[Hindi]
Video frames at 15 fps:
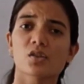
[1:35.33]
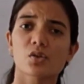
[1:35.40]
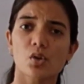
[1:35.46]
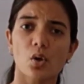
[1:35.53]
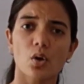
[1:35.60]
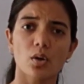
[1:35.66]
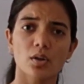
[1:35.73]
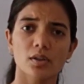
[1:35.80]

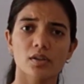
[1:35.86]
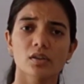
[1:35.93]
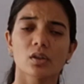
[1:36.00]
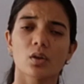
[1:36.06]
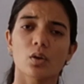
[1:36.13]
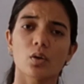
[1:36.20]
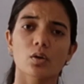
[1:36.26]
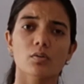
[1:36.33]
सोल्ट
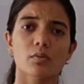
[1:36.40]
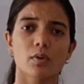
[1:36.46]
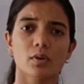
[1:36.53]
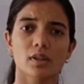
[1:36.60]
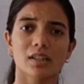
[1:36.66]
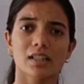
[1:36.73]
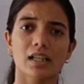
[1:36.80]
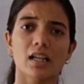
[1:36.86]
और
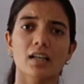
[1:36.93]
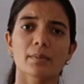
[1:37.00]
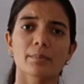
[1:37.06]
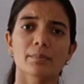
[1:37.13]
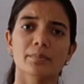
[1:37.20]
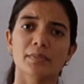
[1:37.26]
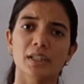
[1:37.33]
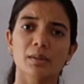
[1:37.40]
वाटर का
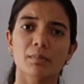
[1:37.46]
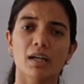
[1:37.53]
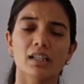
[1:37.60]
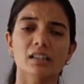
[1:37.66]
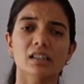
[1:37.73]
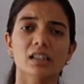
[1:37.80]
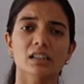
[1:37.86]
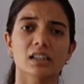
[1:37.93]

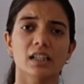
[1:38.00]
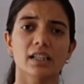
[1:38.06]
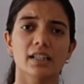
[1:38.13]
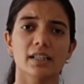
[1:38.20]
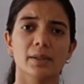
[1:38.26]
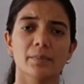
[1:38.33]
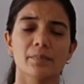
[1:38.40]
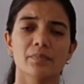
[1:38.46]
निर्माण करता है